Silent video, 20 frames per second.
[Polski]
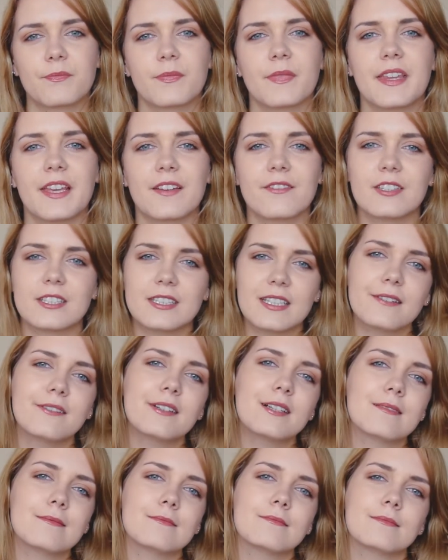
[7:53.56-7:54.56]
Ja
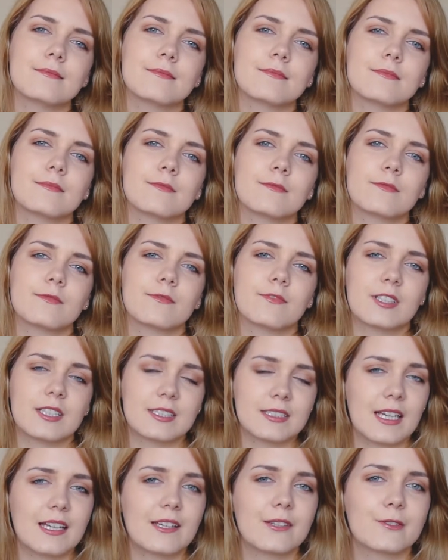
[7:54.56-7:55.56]
wiedziałam, mm,
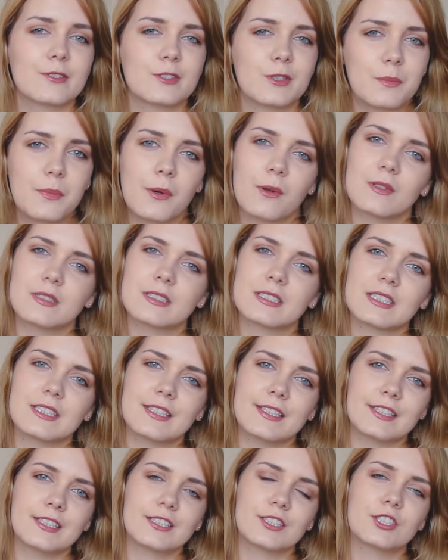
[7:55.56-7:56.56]
wracając do
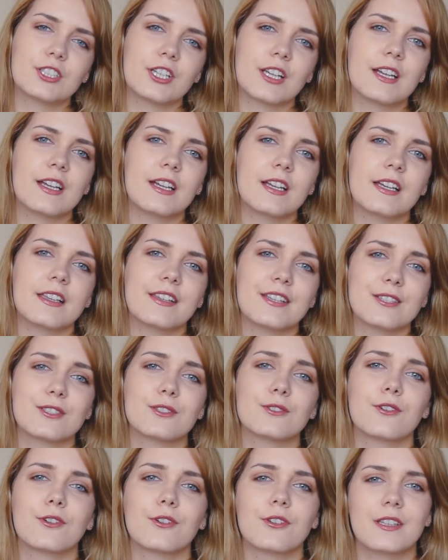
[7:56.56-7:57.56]
Polski, że
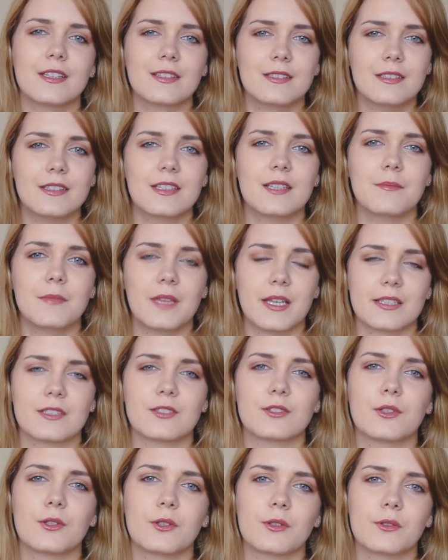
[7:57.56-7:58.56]
jest to jedyne
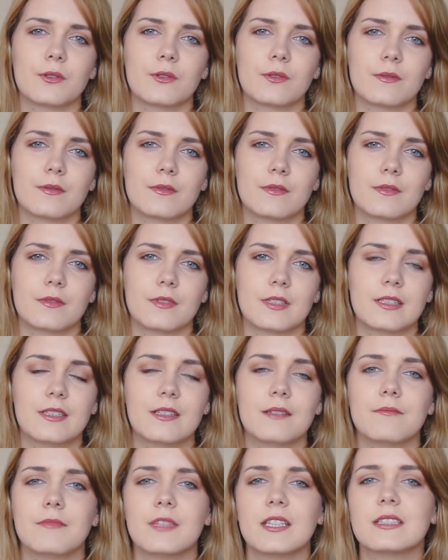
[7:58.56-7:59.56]
miasto,
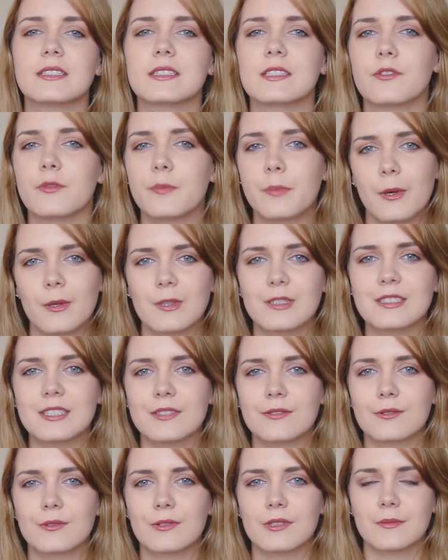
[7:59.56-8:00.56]
jedyne miejsce w Polsce,
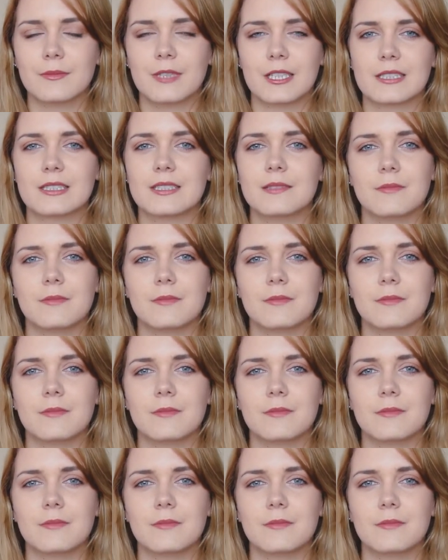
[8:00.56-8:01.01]
w którym ja chcę